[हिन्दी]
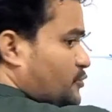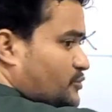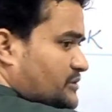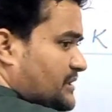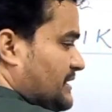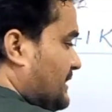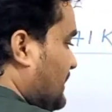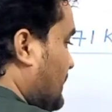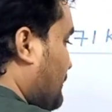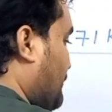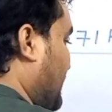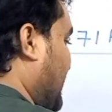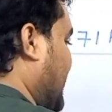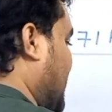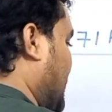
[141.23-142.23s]
कई यूज हैं
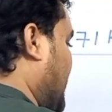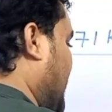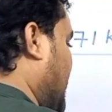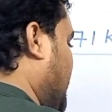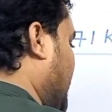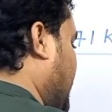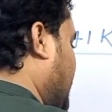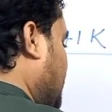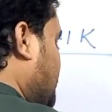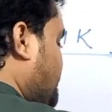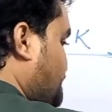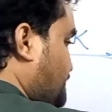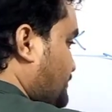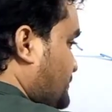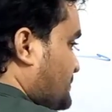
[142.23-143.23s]
पहला बेनिफिट
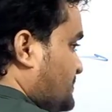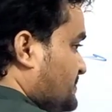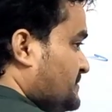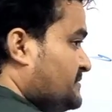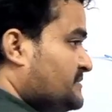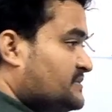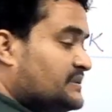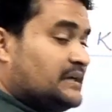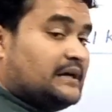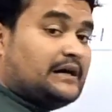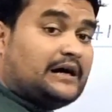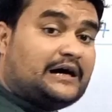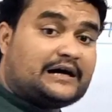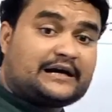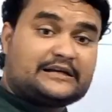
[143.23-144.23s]

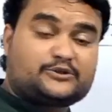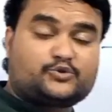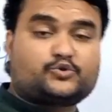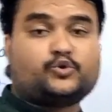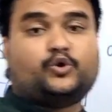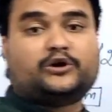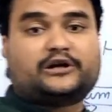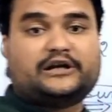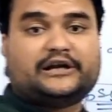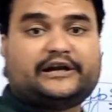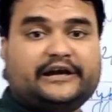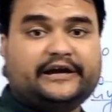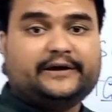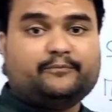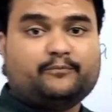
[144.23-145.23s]
अगर चोट
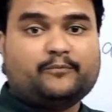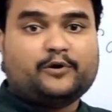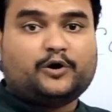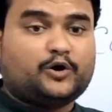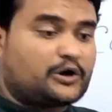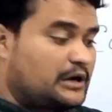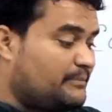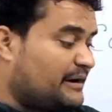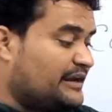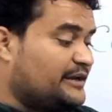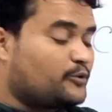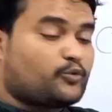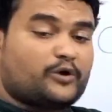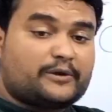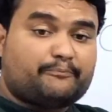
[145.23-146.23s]
लगे और
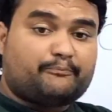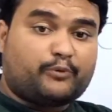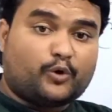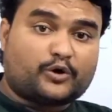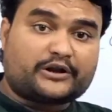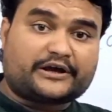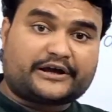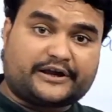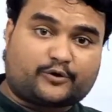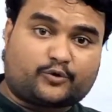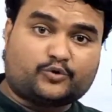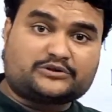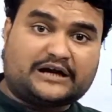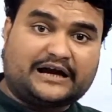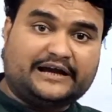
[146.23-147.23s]
हमारी कोई बोन क्रेक
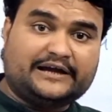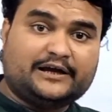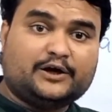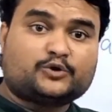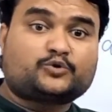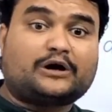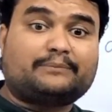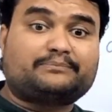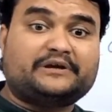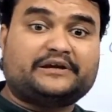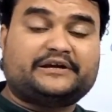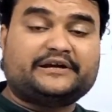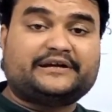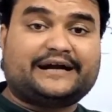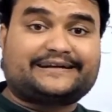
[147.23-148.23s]
हो जाए तो आप
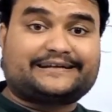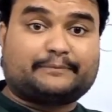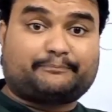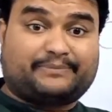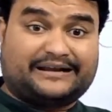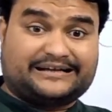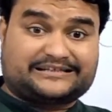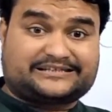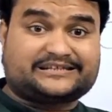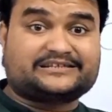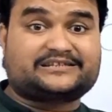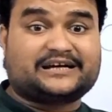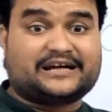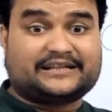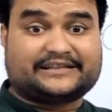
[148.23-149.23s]
देखिए डॉक्टर
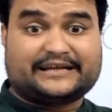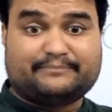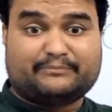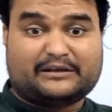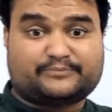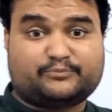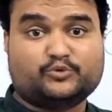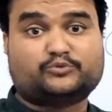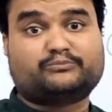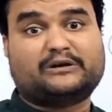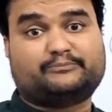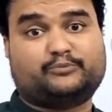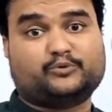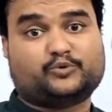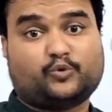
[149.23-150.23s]
प्लास्टर चाहते हैं मजबूत
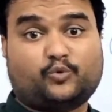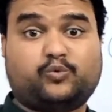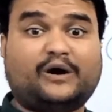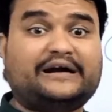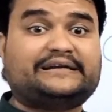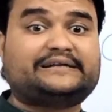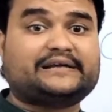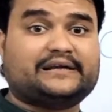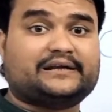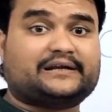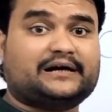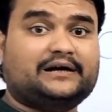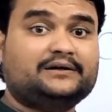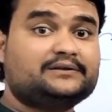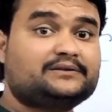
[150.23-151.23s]
मजबूत व्हाइट कलर
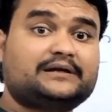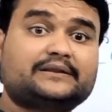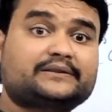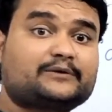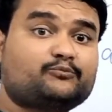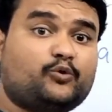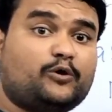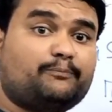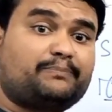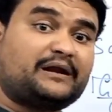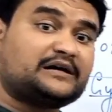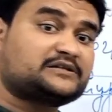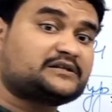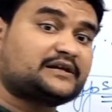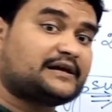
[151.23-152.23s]
का दरअसल वो
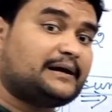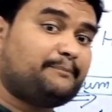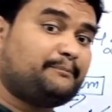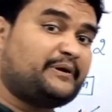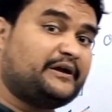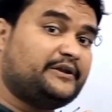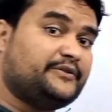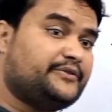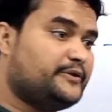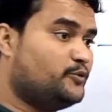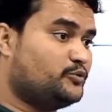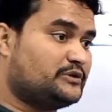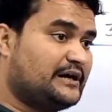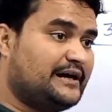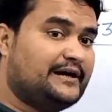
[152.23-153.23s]
प्लास्टर आप पेरिस
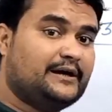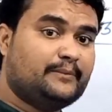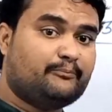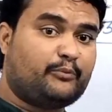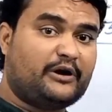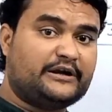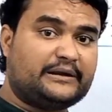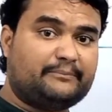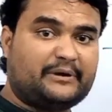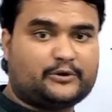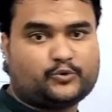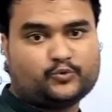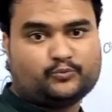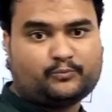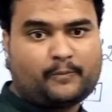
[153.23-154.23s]
होता है पॉइंट
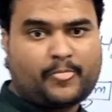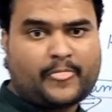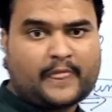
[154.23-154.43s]
नंबर टू